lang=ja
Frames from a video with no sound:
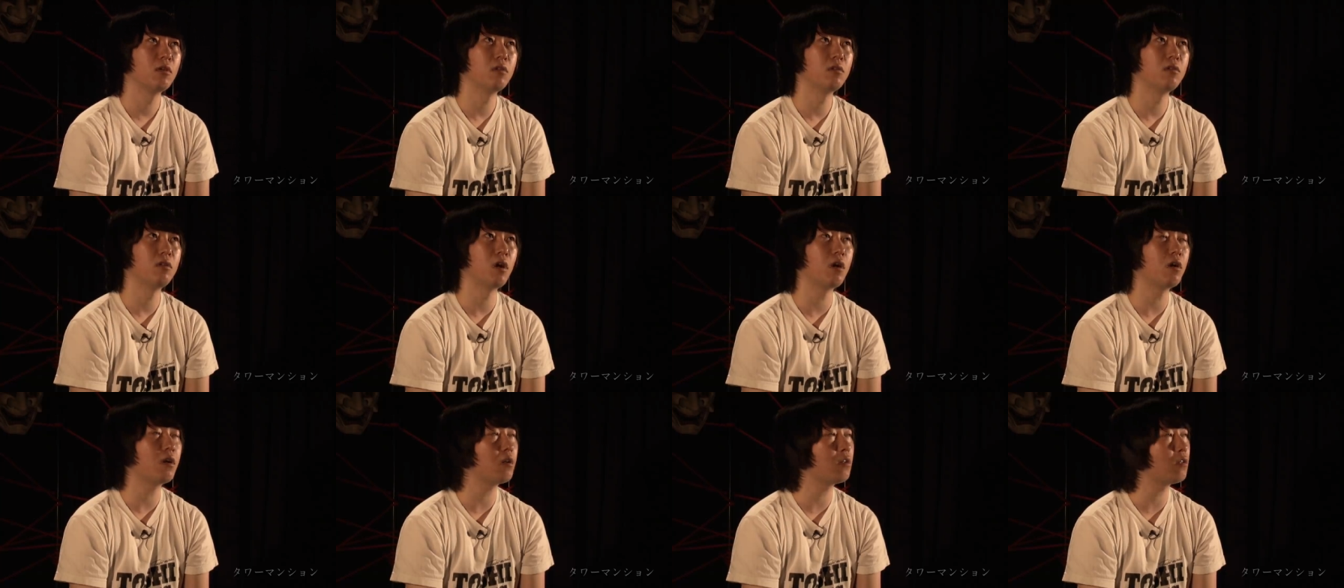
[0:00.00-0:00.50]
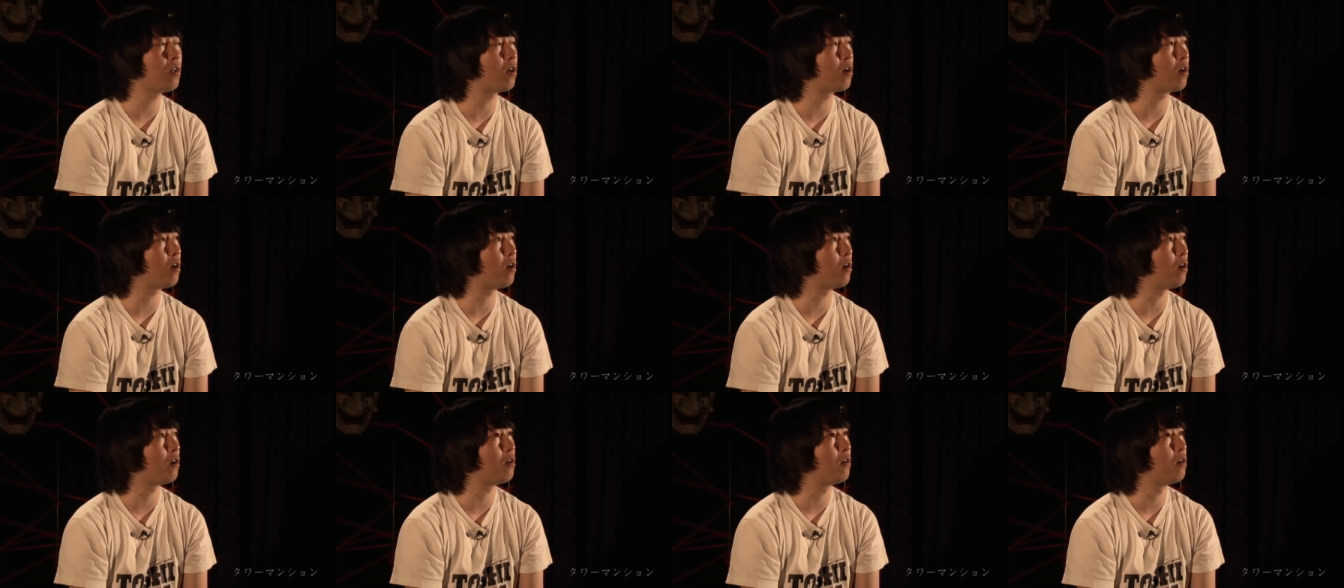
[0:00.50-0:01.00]
誰だ
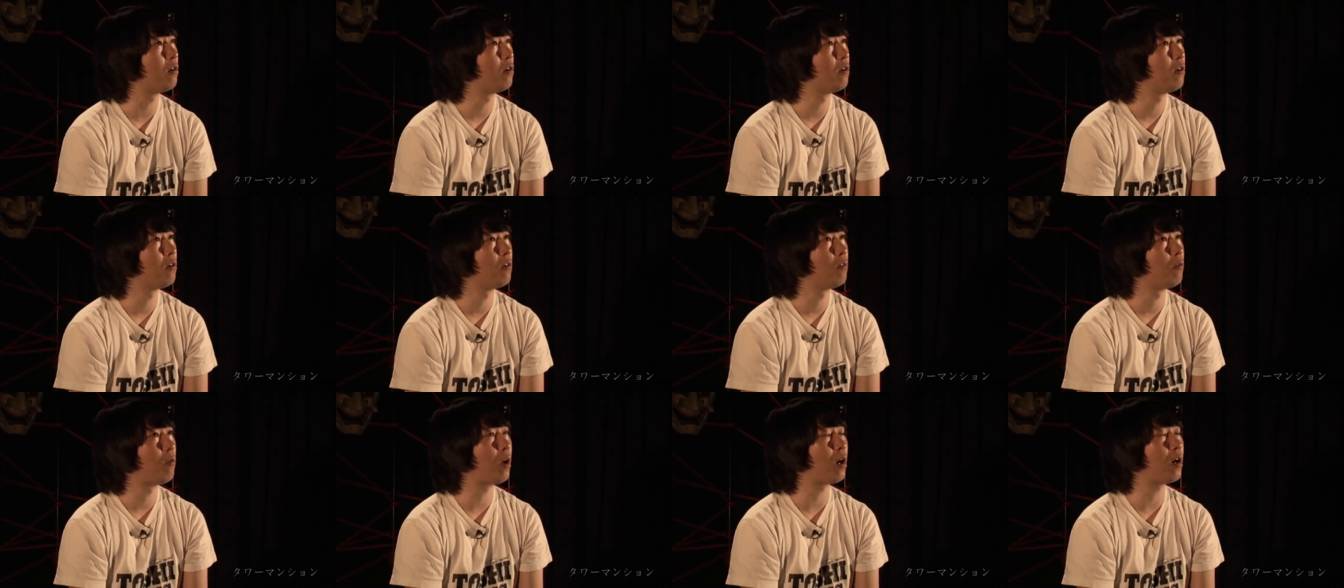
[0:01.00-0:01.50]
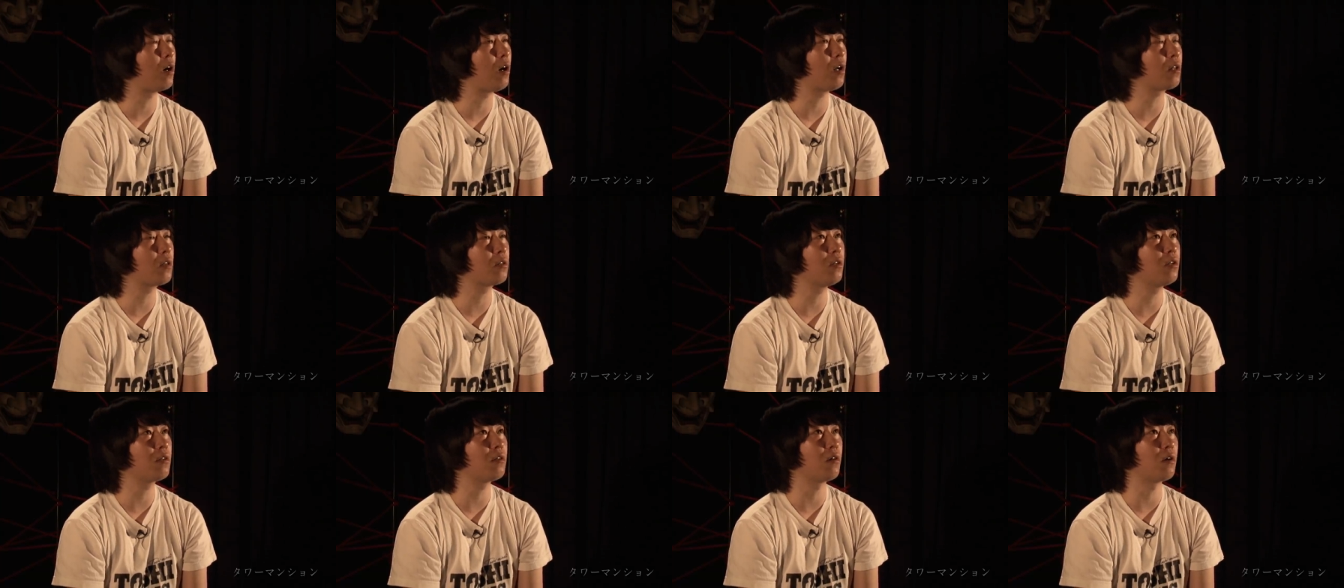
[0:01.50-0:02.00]
か分
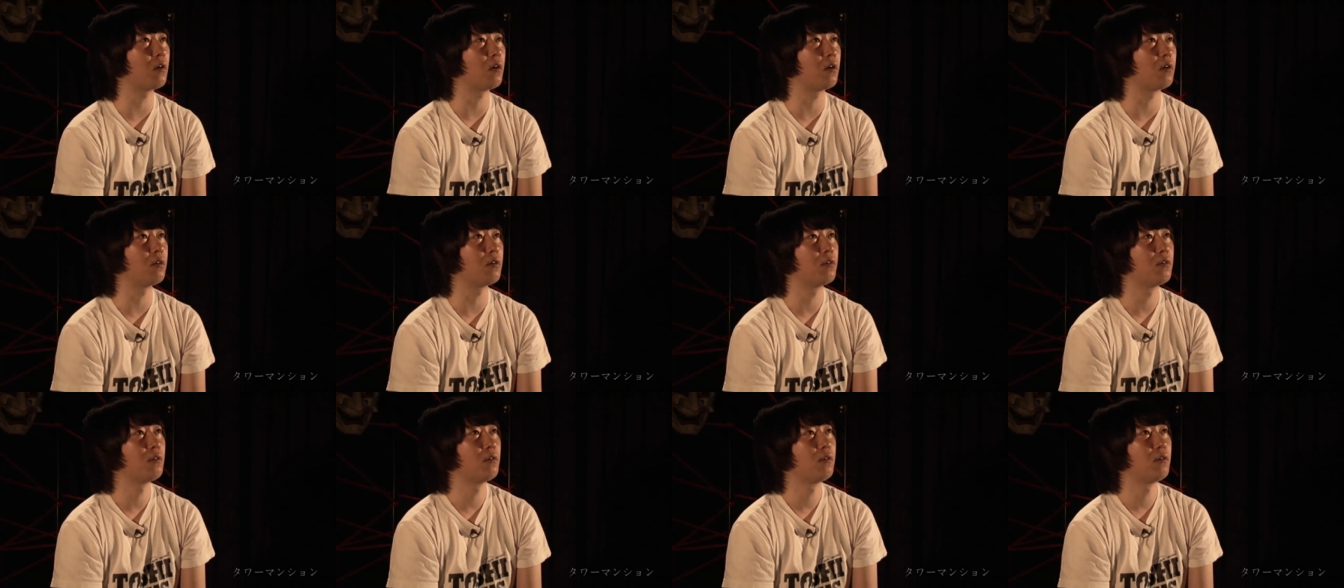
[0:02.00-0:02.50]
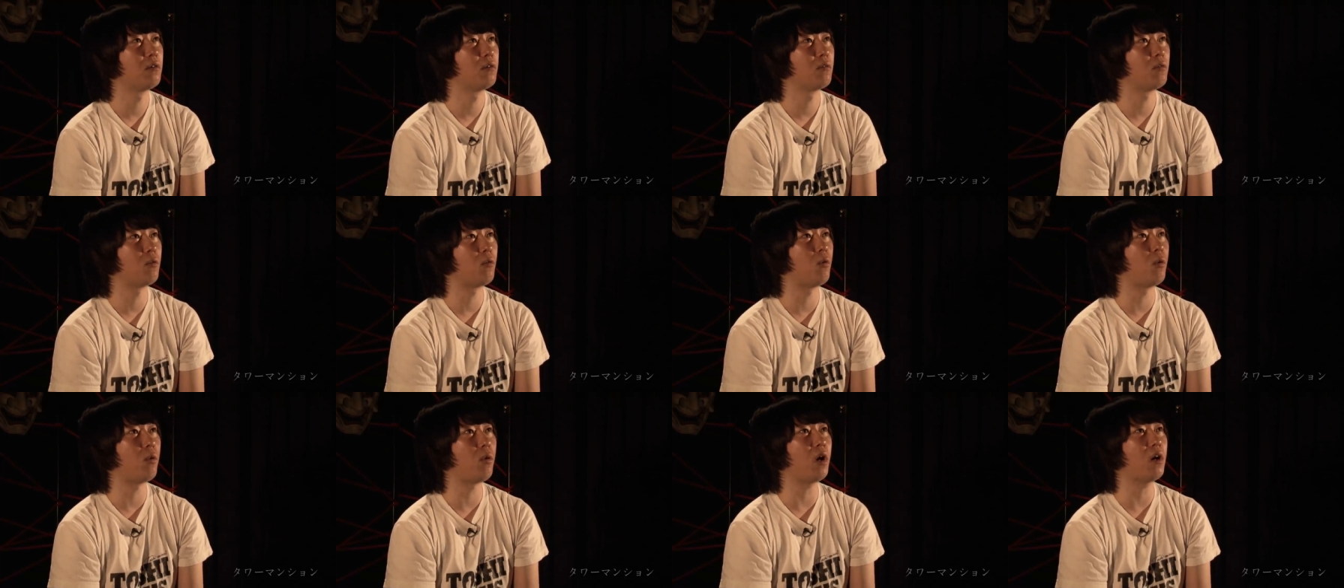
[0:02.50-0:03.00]
かってたら
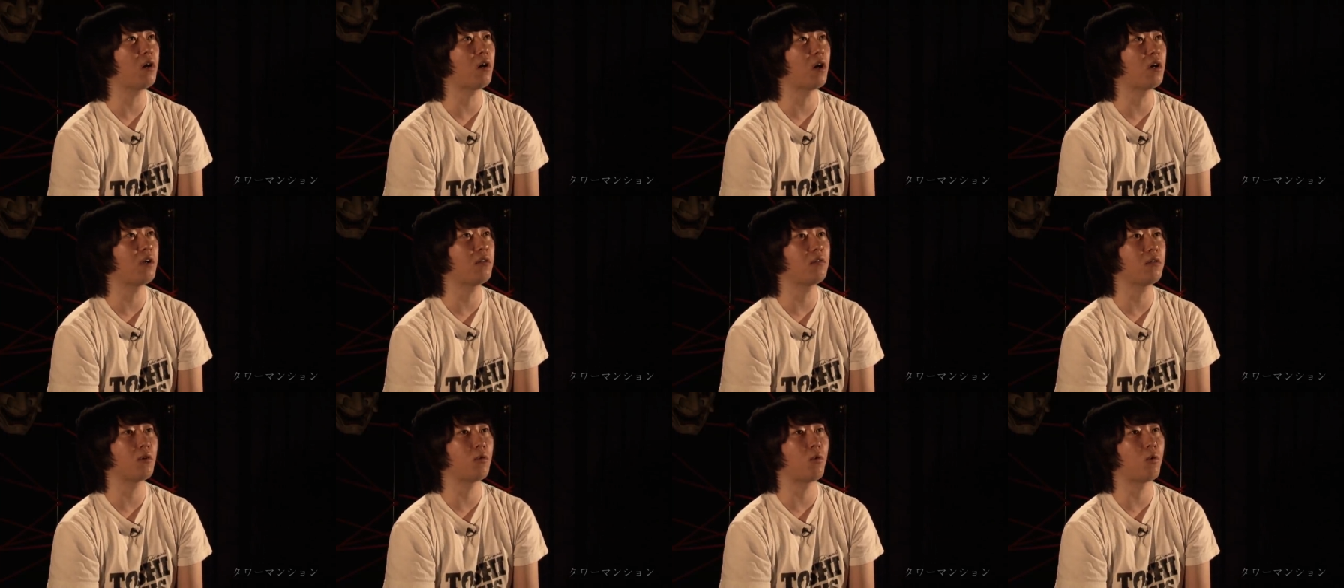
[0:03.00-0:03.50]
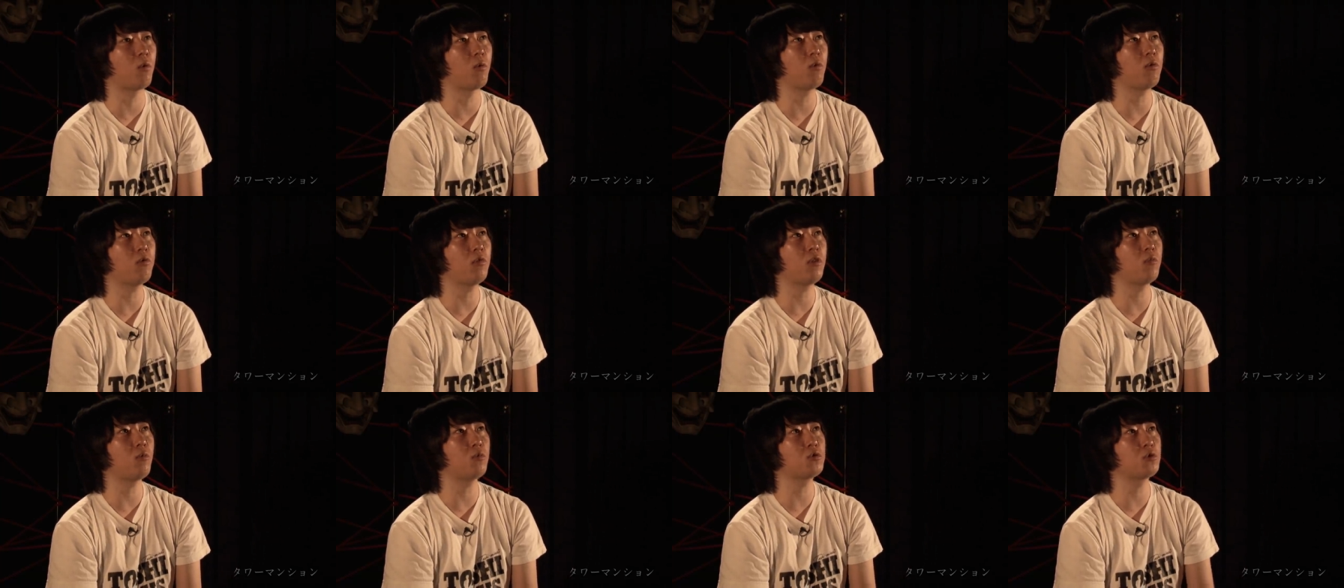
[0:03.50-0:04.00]
怖ないって、この
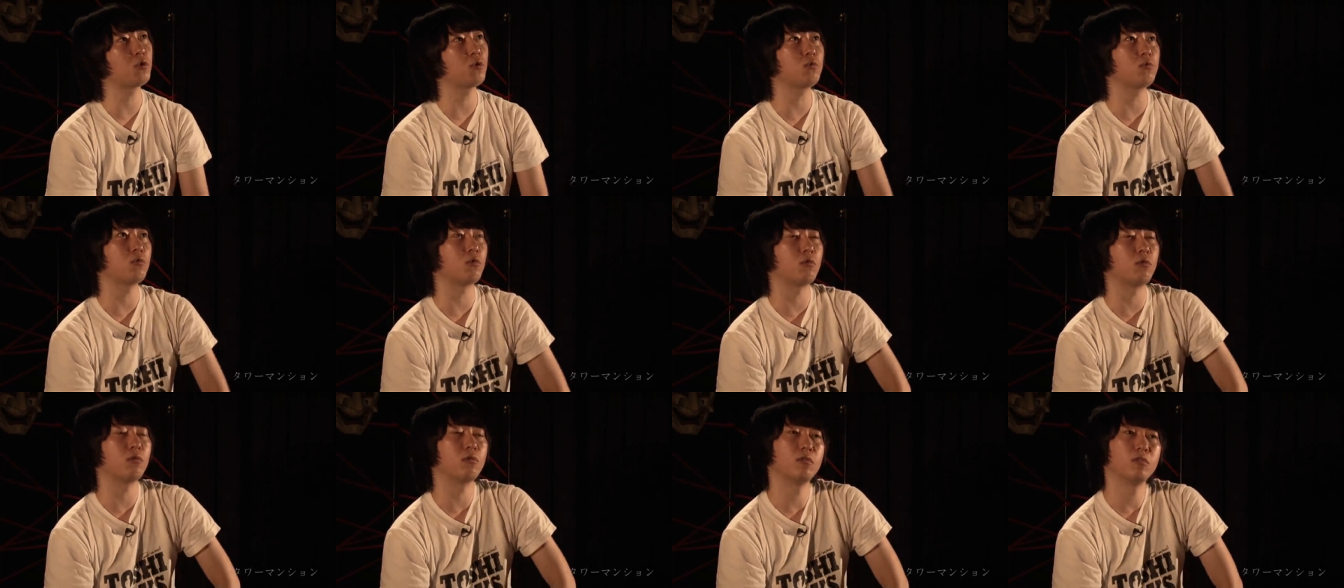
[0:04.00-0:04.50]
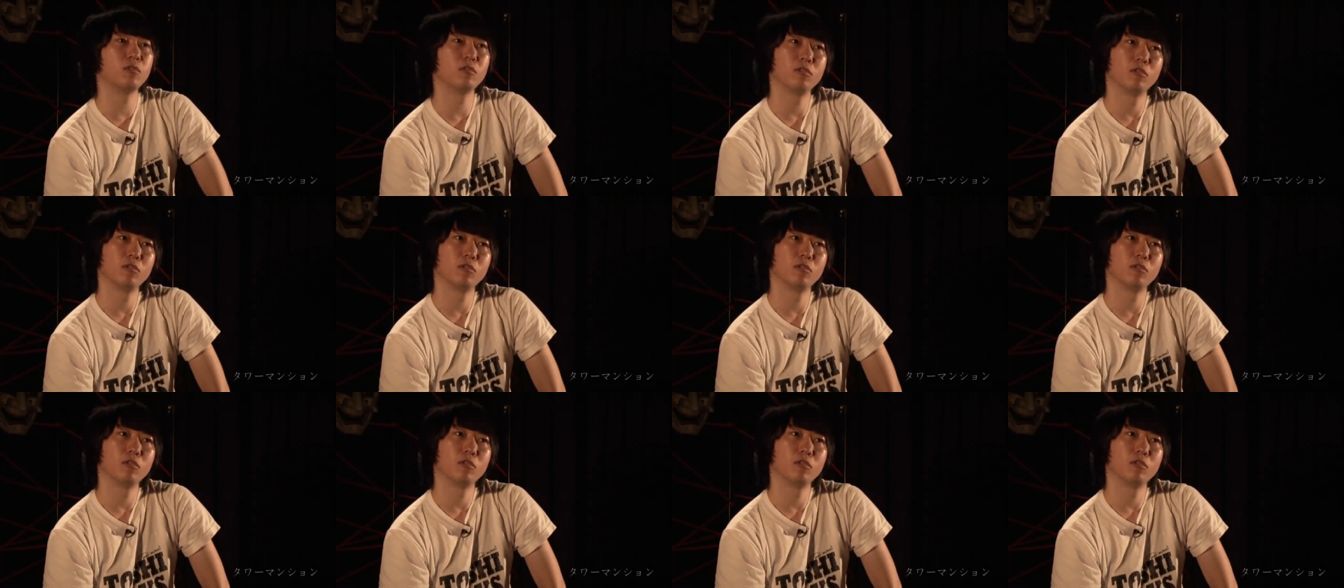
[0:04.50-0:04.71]
人もちょっと